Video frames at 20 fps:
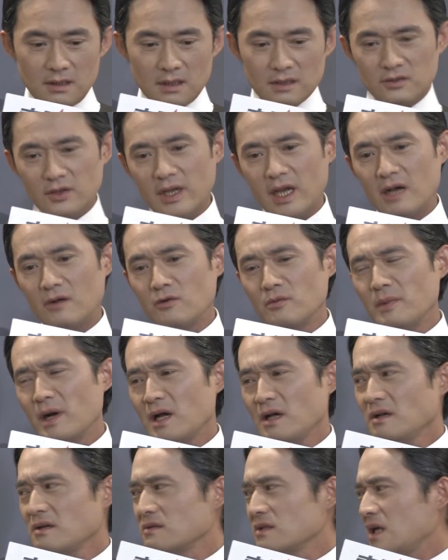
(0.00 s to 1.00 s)
啊，对啊，我们
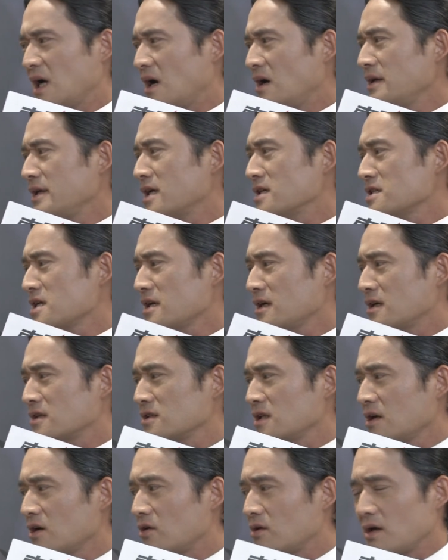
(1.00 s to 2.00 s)
还要还要扬腔
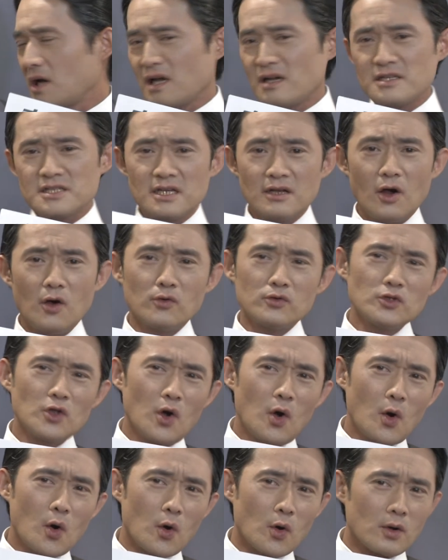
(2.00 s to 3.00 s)
扬调了，还要先 Oh
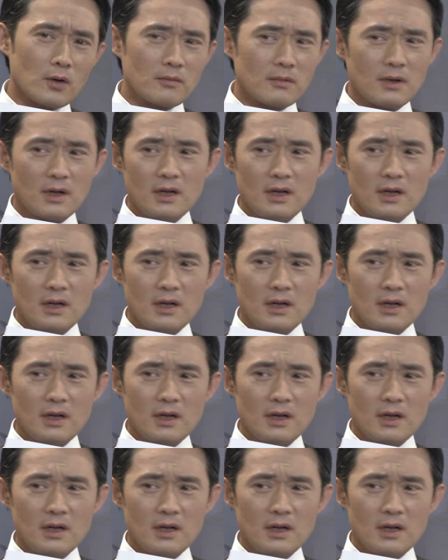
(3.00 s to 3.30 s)
no，